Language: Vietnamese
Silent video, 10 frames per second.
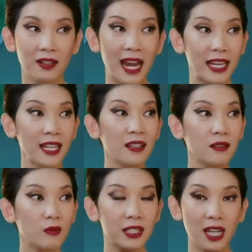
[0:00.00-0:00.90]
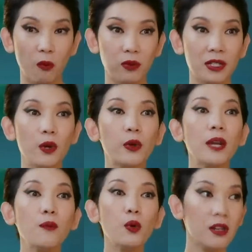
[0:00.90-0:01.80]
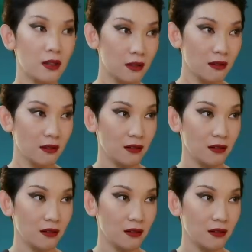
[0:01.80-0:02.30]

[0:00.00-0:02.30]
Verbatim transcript: đẩy người chồng nhiều khi muốn giữ,